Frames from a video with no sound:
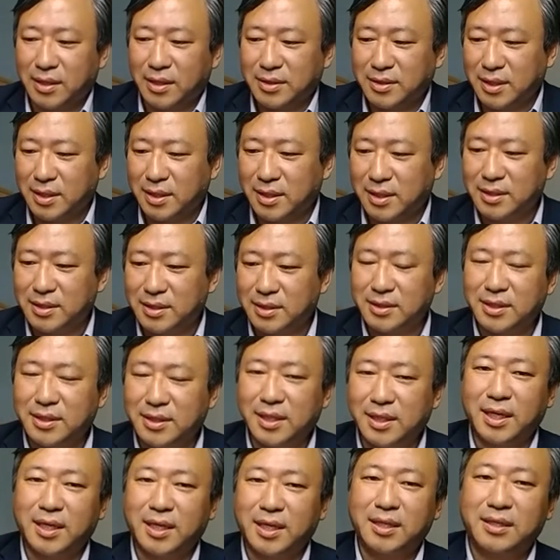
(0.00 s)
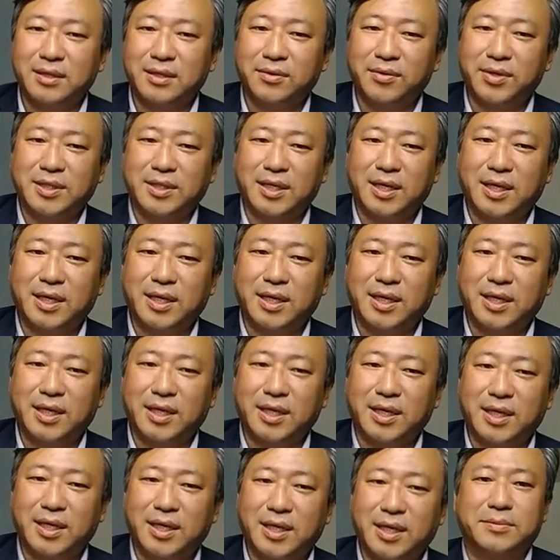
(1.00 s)
굉장히 큰 의의가 있는 회사가 아닌가
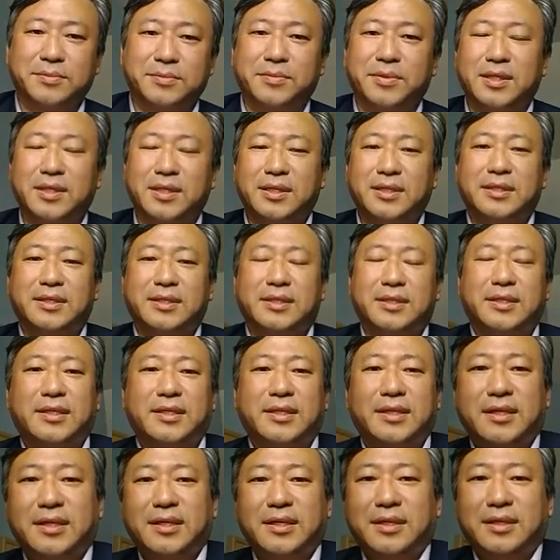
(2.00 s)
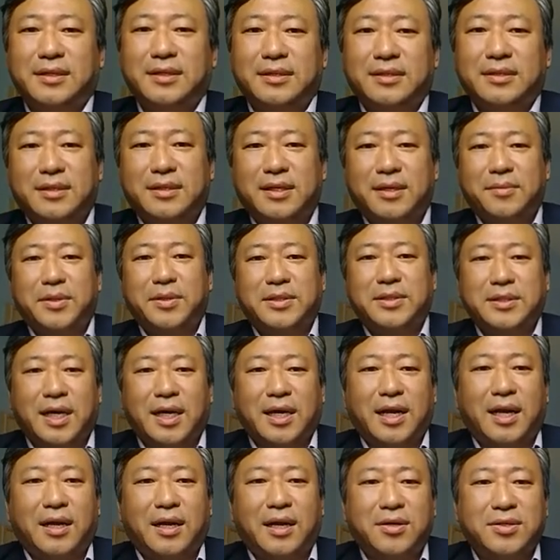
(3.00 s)
싶습니다. 그다음에 이제
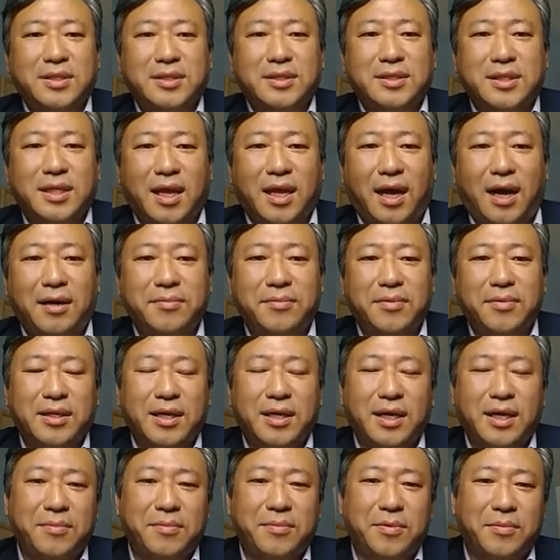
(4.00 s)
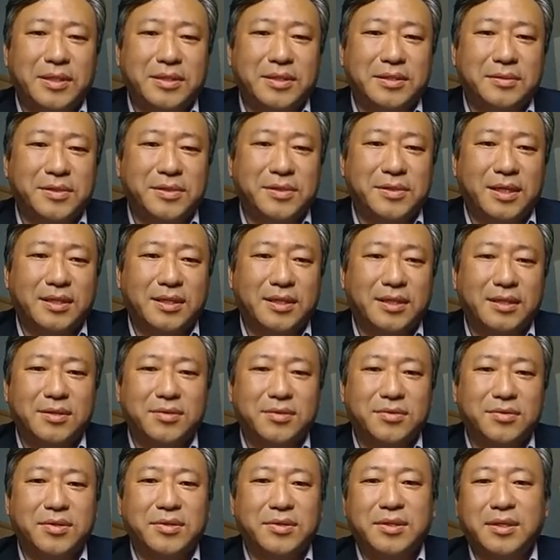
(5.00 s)
잘 알려진 이제 다음과 네이버 말씀 잠깐
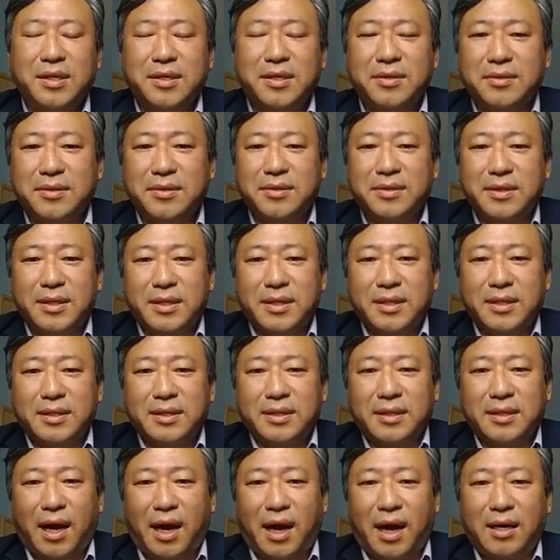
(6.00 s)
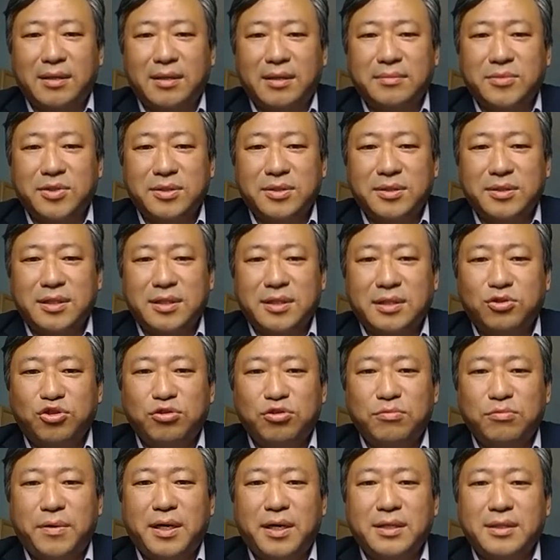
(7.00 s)
들려보는데 다음은 이제
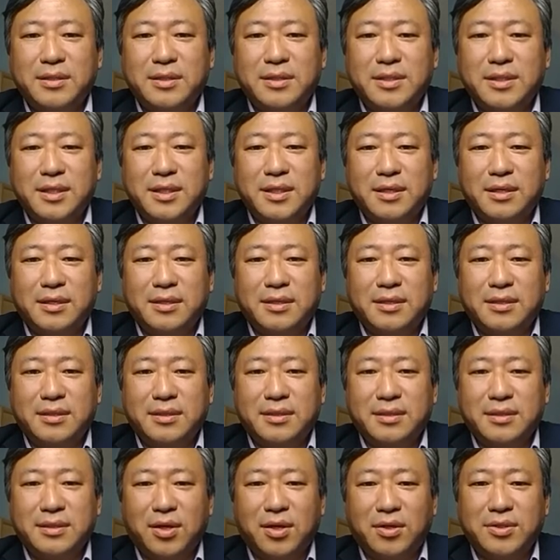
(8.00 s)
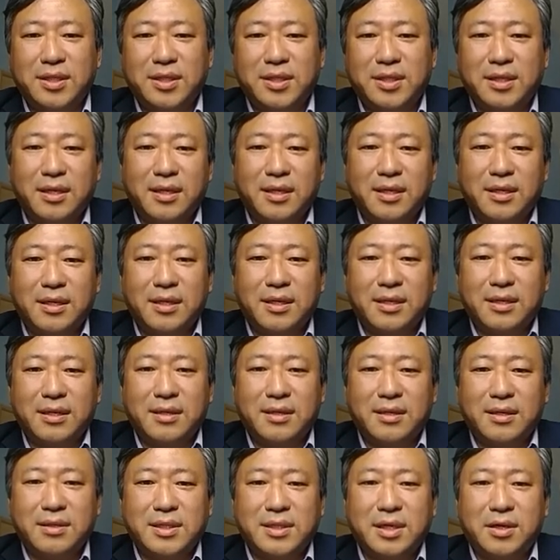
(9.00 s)
출발은 이제 그
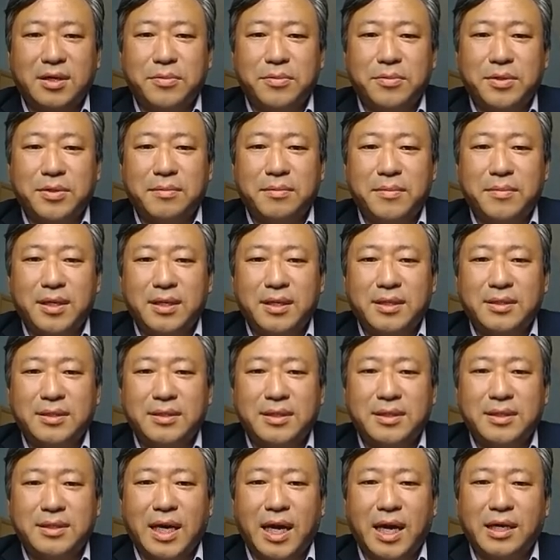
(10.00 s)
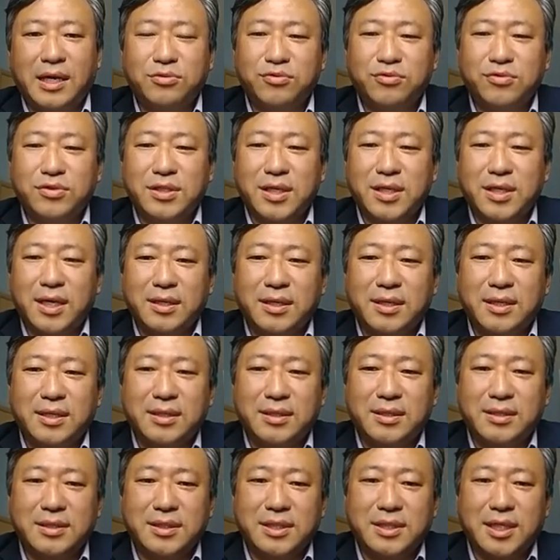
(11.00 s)
연세대 창업팀이 예술
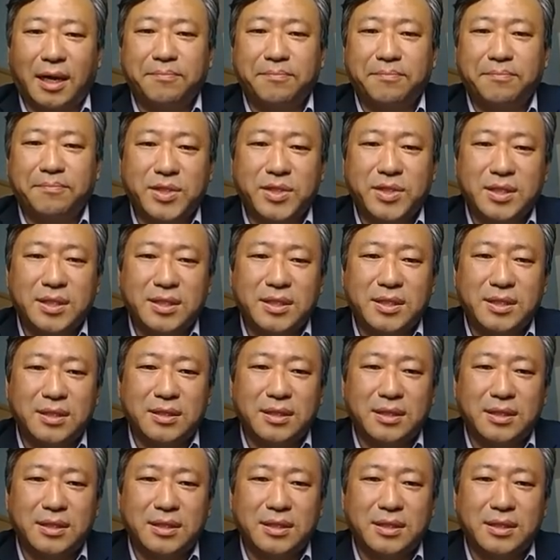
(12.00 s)
사이트 잡지